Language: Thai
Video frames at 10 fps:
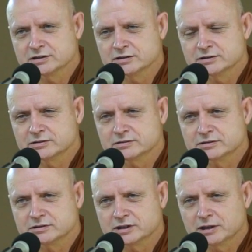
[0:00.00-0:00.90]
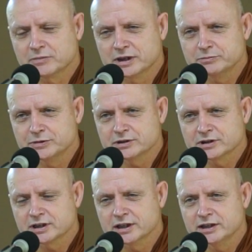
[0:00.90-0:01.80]
ซึ่งทำให้เมือง
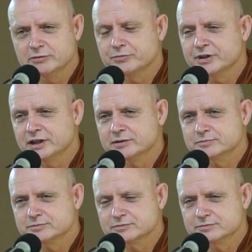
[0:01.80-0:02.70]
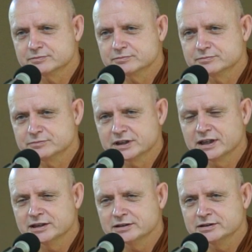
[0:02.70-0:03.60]
ไทยได้เปรียบประเท
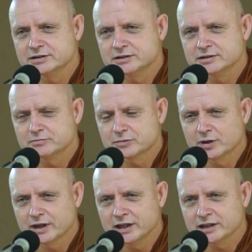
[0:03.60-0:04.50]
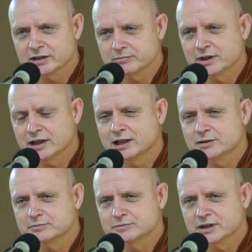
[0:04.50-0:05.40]
ศอื่น เพราะเอกภาพ
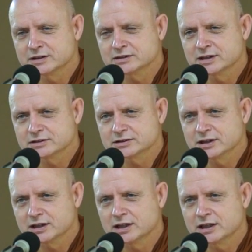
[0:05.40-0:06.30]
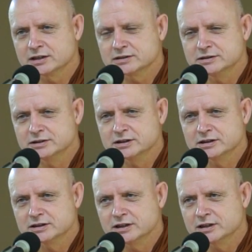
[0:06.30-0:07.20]
ทางศาสนา
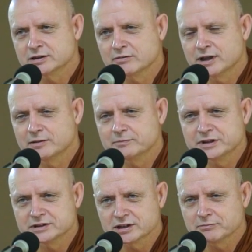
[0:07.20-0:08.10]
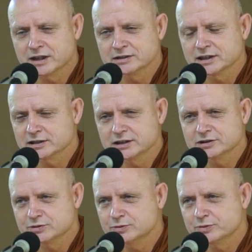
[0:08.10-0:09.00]
ความเป็นสมานฉันใน
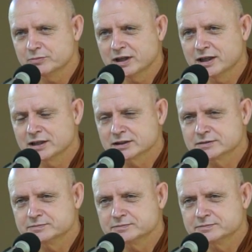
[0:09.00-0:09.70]
สูงมาก